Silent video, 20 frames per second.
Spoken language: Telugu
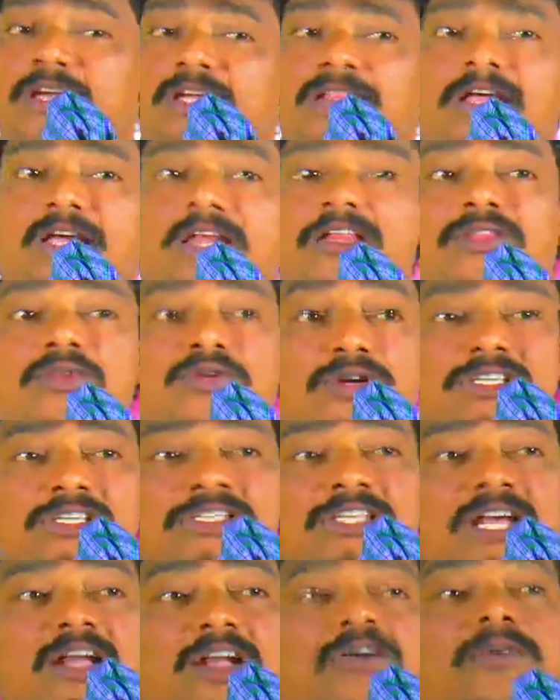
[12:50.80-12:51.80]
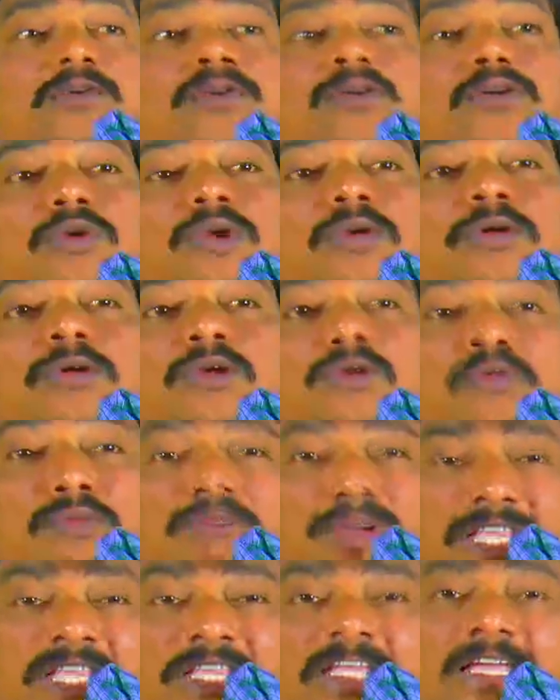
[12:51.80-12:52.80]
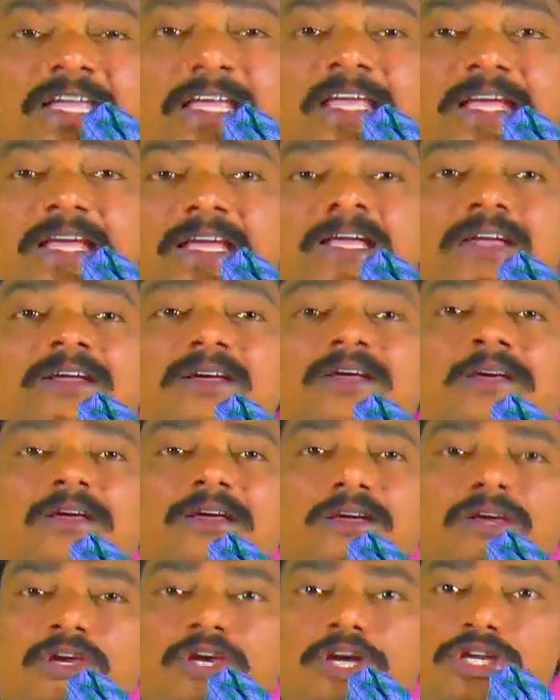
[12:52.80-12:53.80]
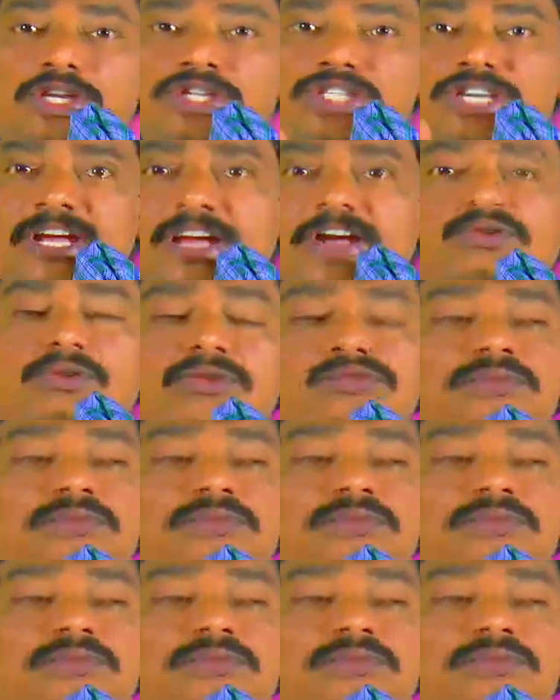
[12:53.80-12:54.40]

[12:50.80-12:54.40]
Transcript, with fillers: తన తోటి సంఘంలో ఉన్న మరో వ్యక్తికి కీడు చేయడు